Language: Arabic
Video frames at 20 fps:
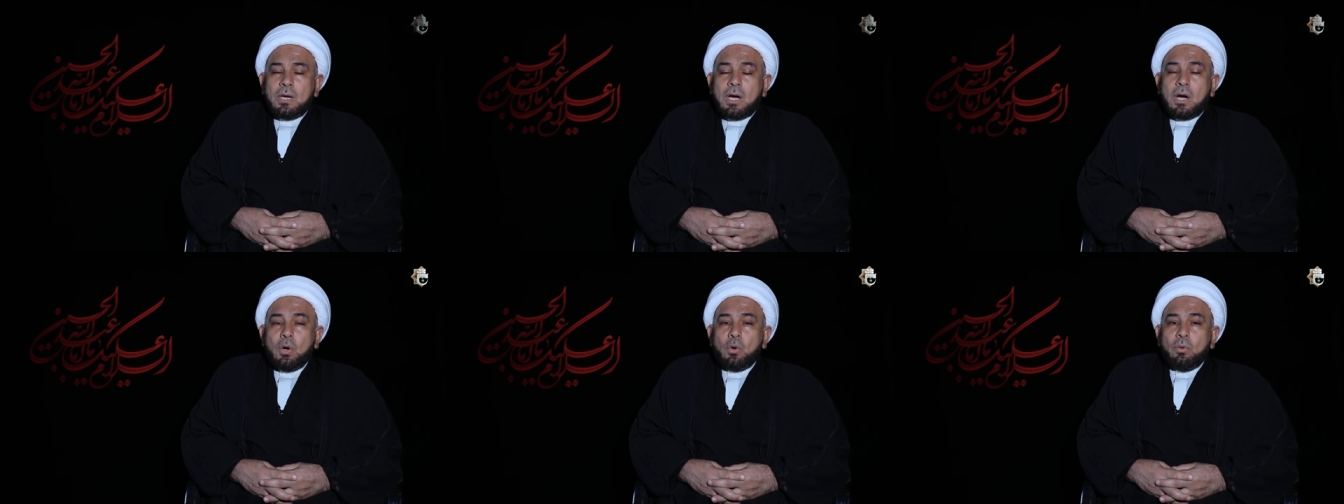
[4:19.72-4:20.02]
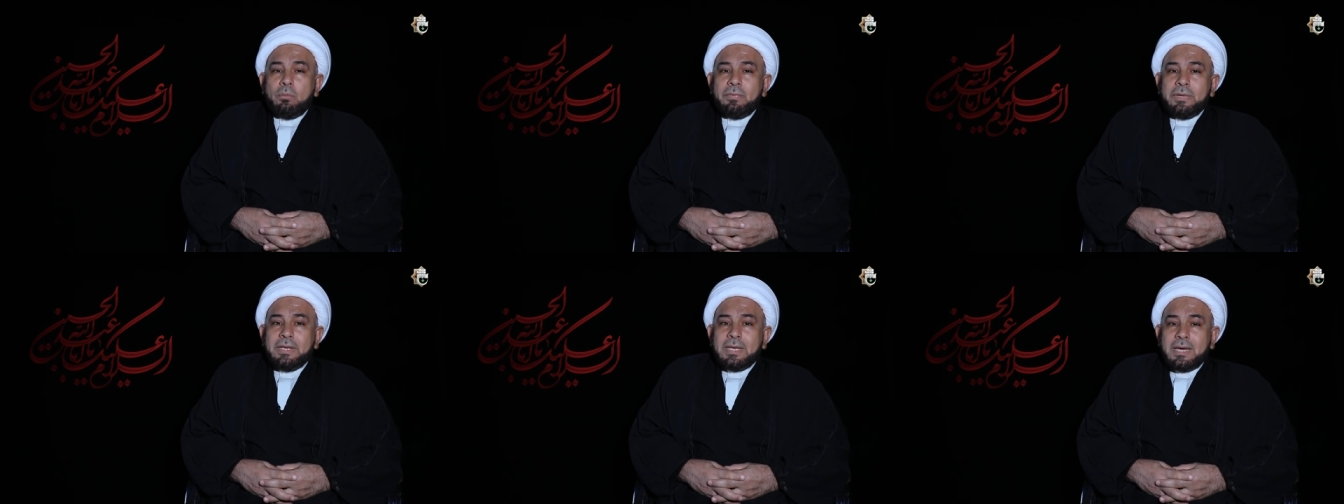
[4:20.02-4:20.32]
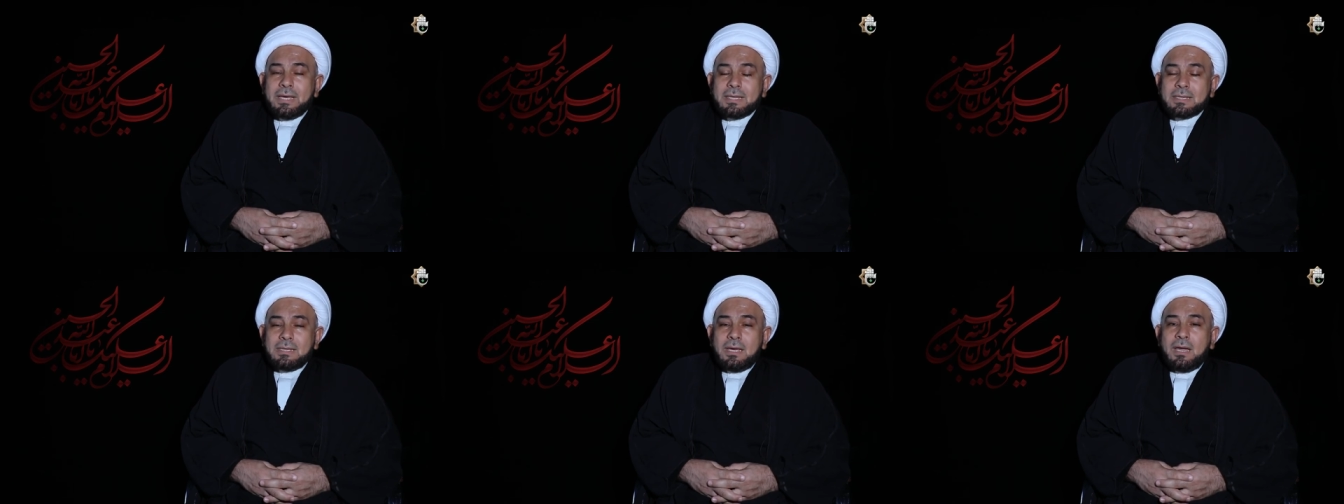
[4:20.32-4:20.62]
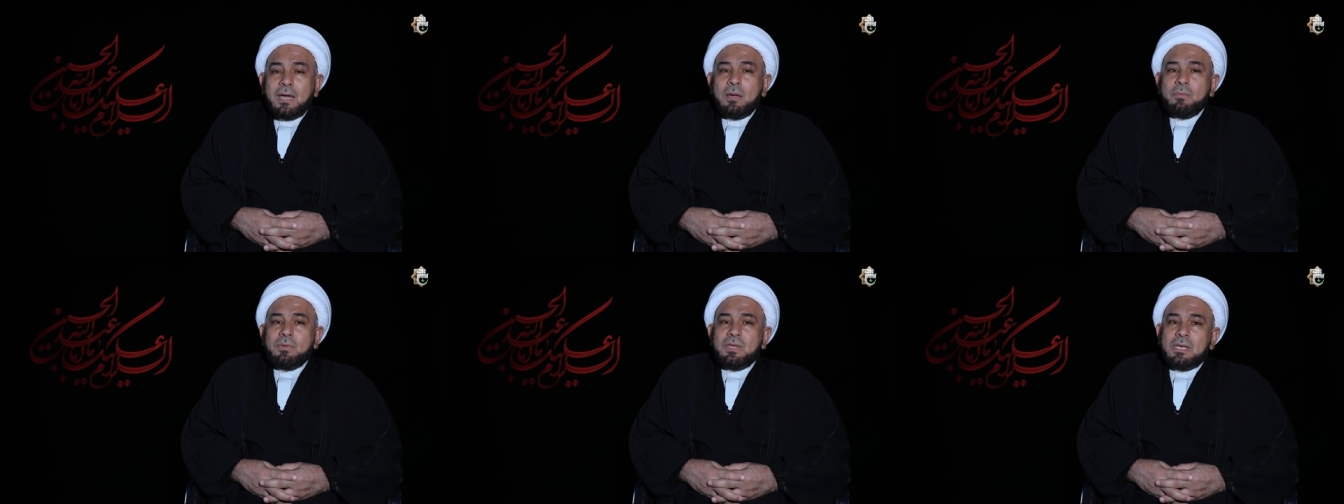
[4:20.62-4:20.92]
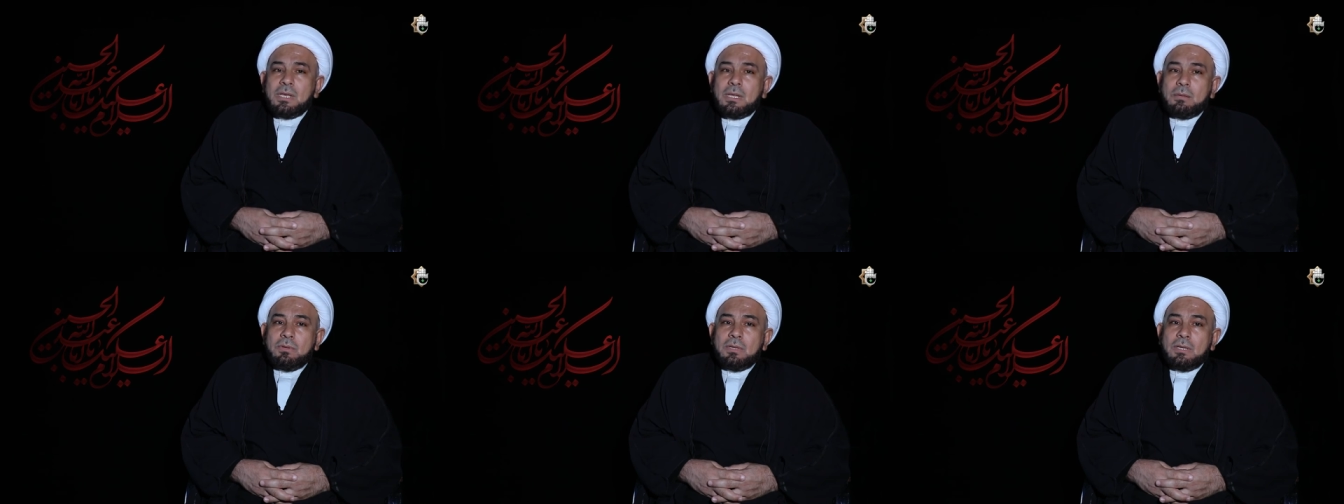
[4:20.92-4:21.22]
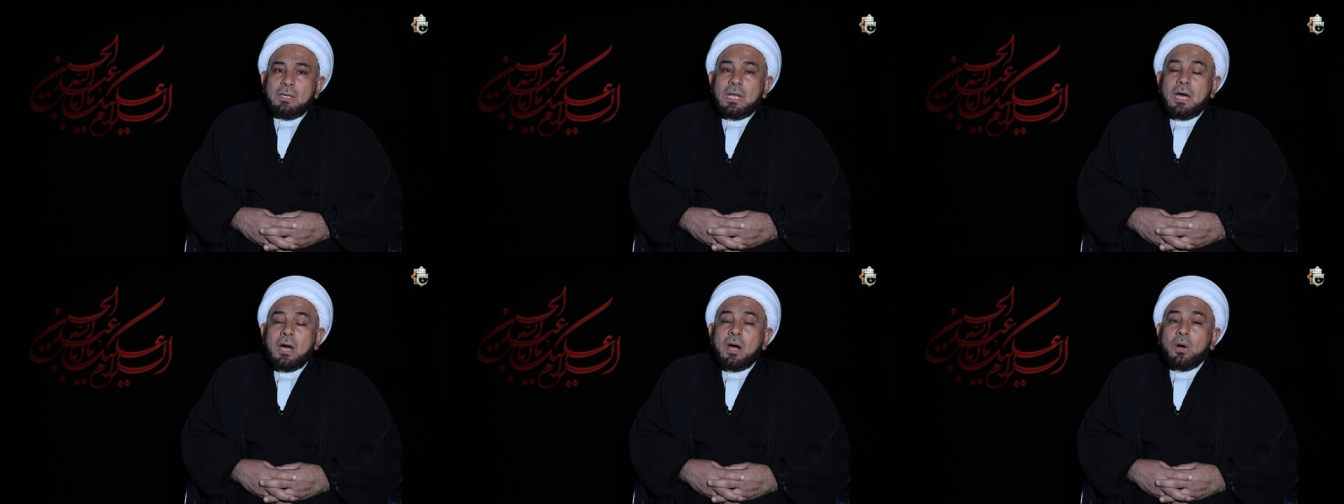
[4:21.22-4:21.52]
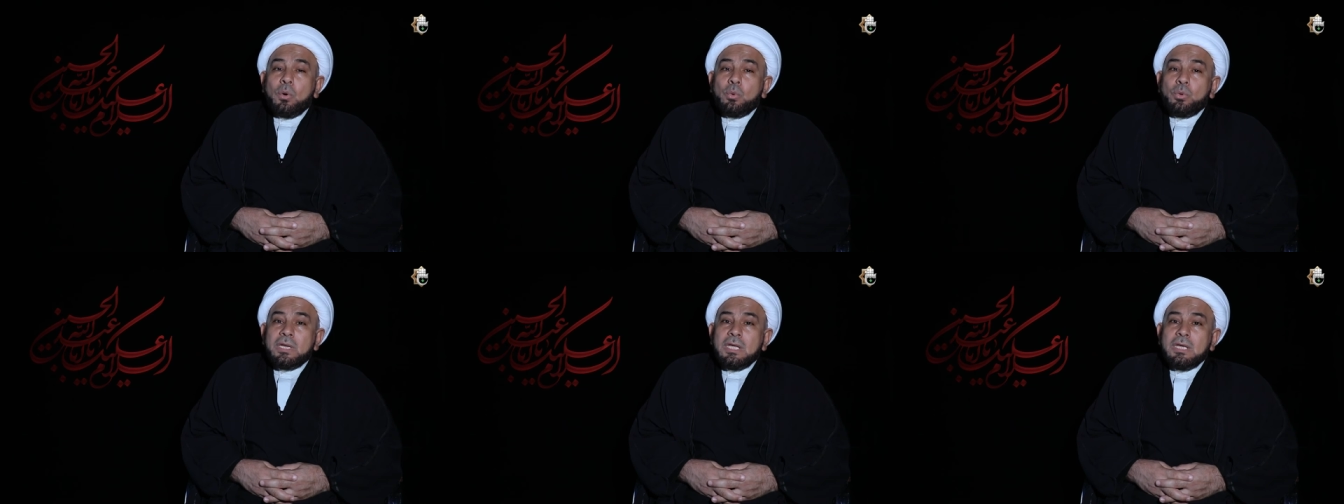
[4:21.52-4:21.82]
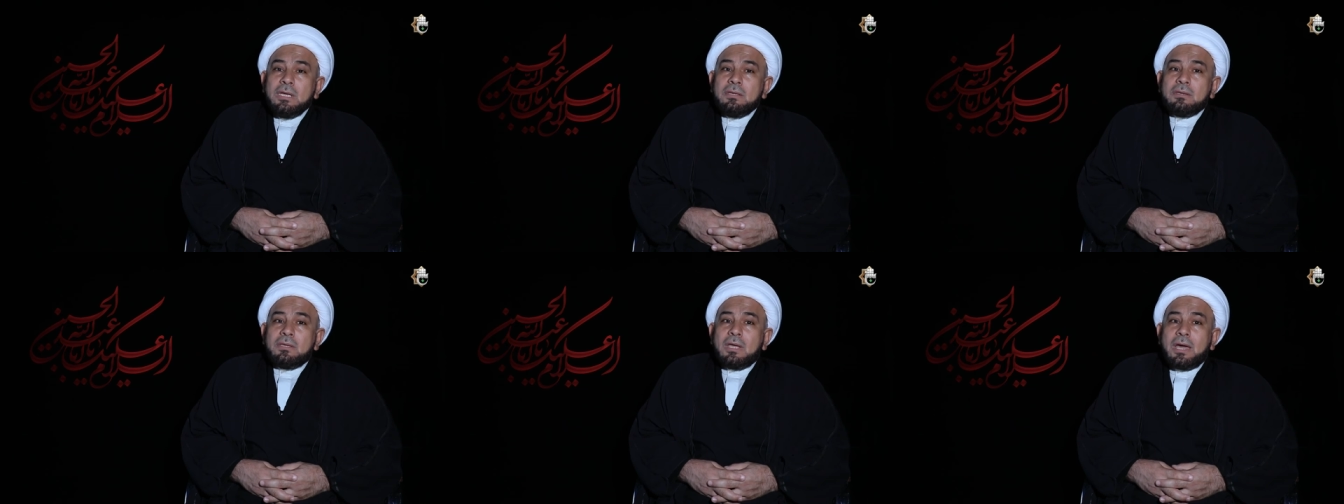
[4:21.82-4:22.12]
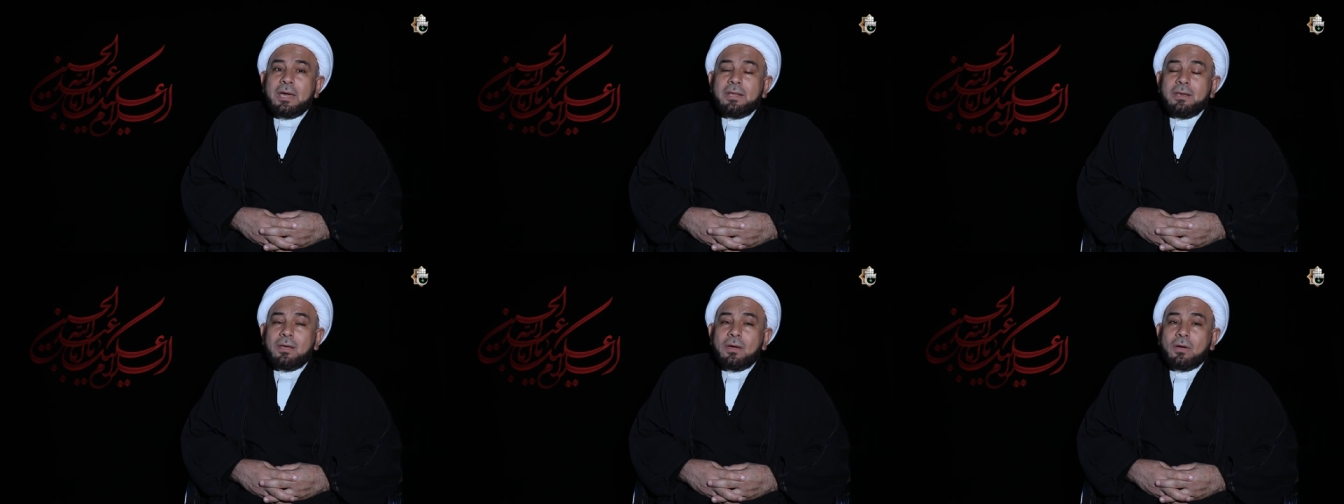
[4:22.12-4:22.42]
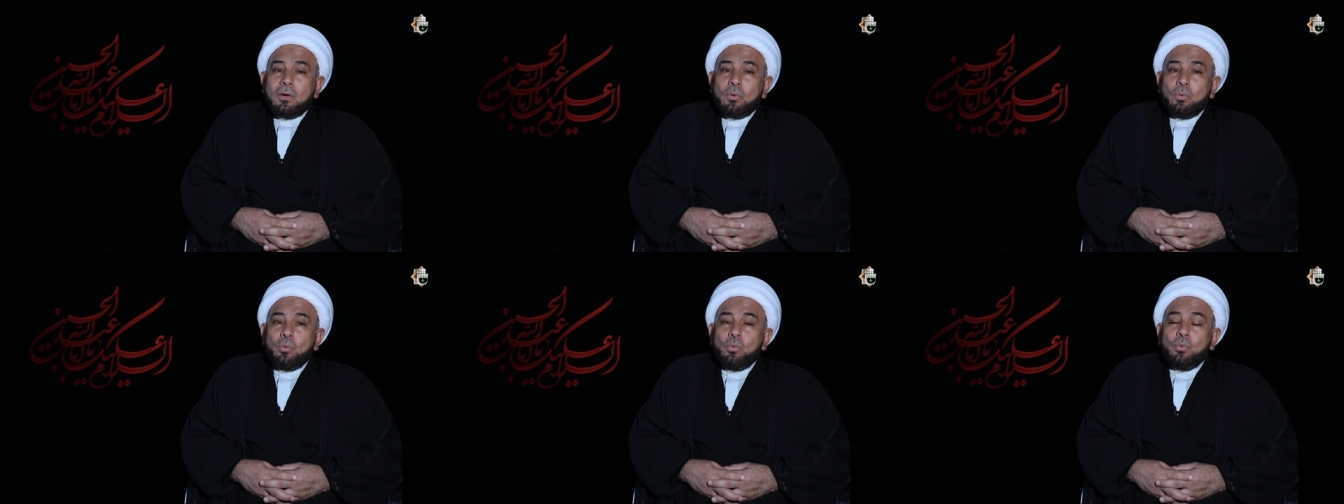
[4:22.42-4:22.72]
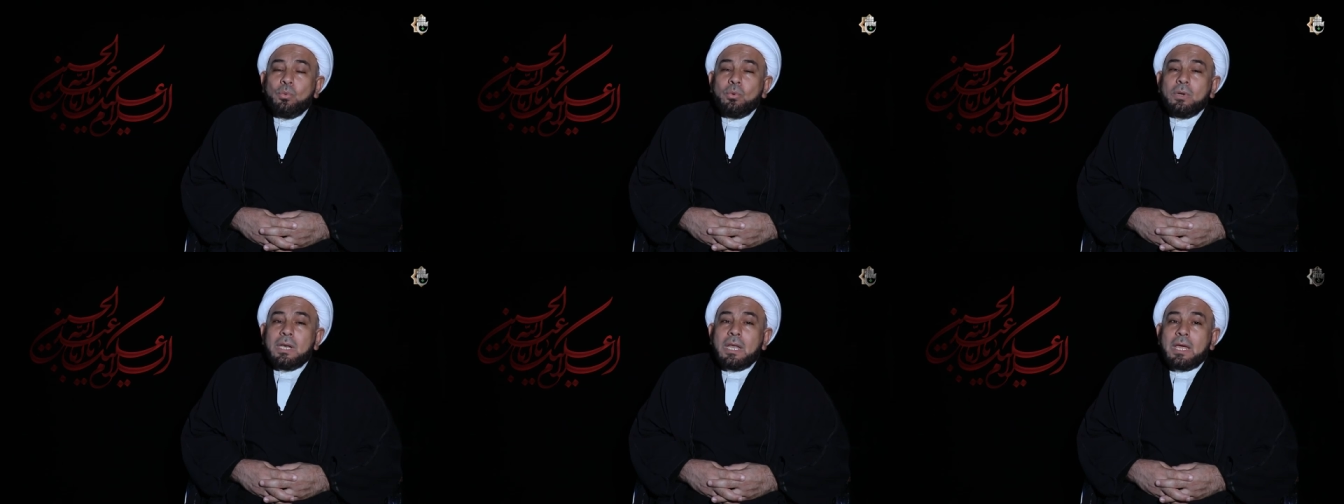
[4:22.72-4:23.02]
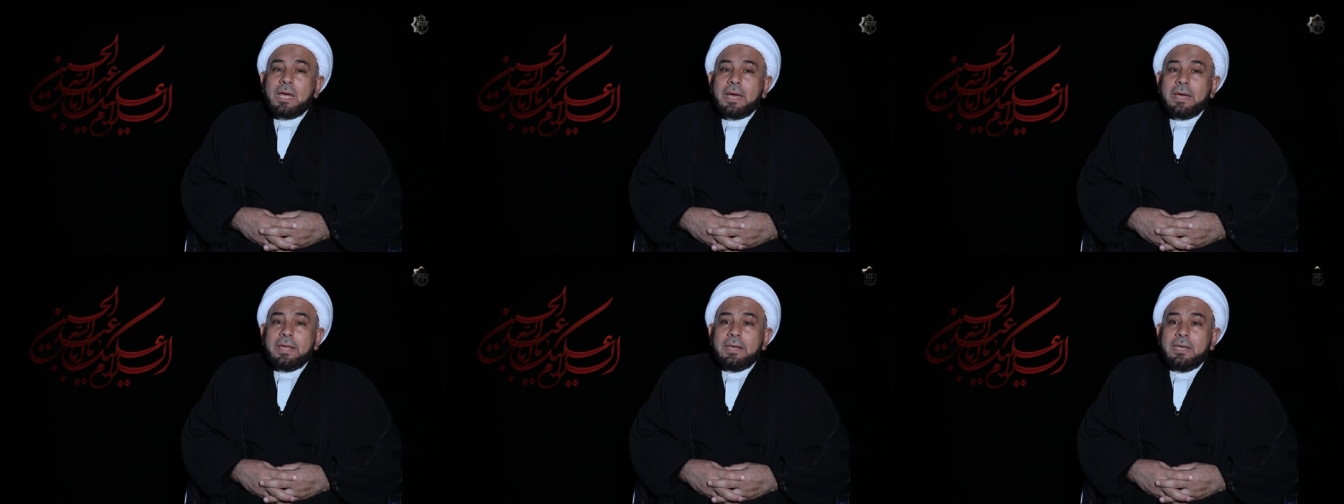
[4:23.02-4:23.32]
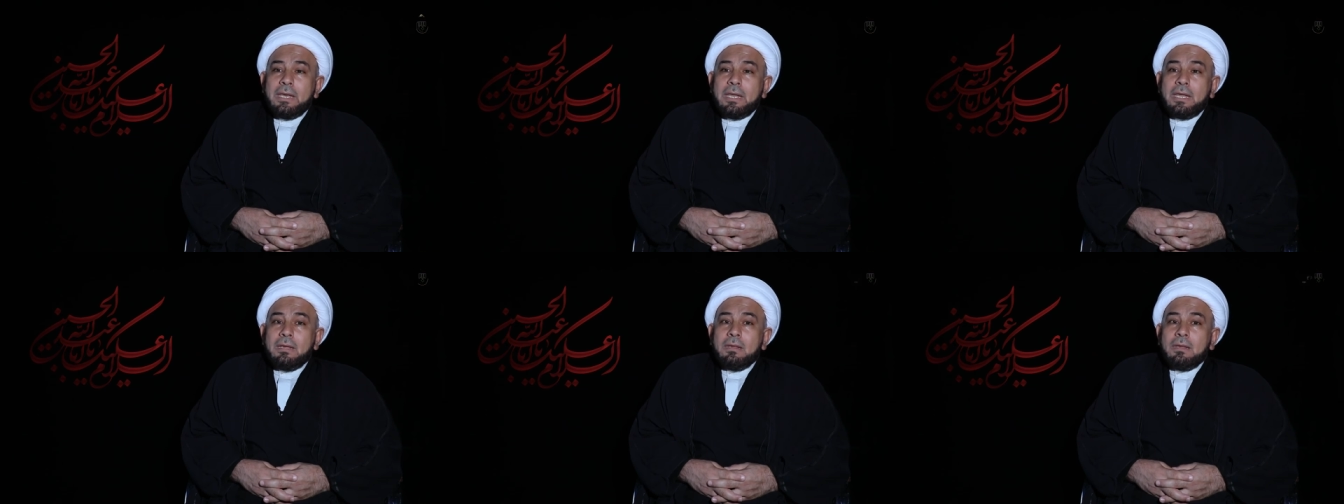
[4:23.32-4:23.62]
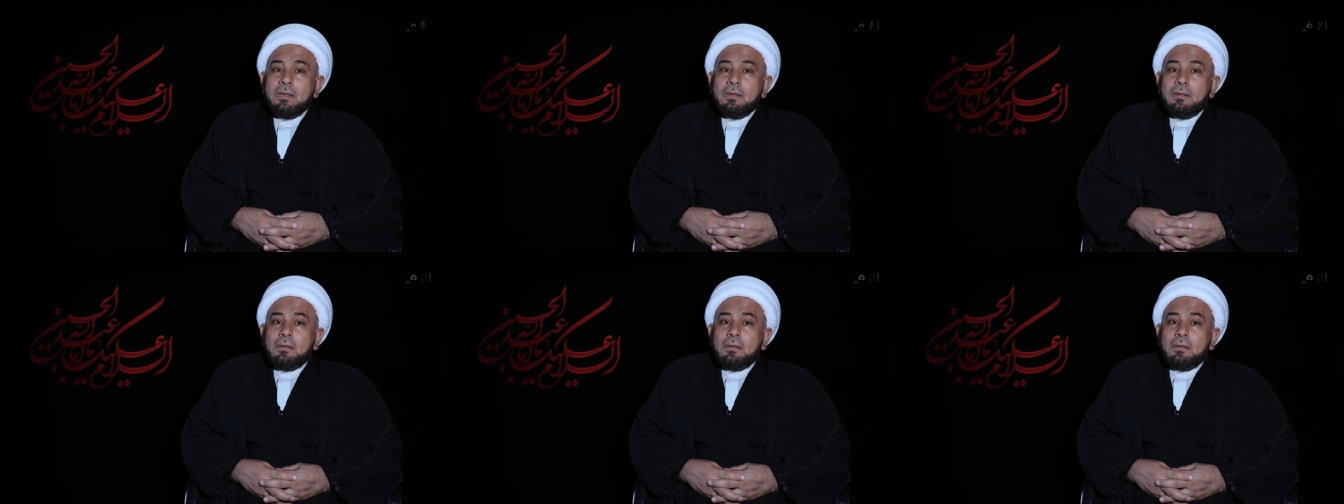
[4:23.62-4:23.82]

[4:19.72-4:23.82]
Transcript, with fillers: أو من أصحاب النبي لا أريد أن أقول أن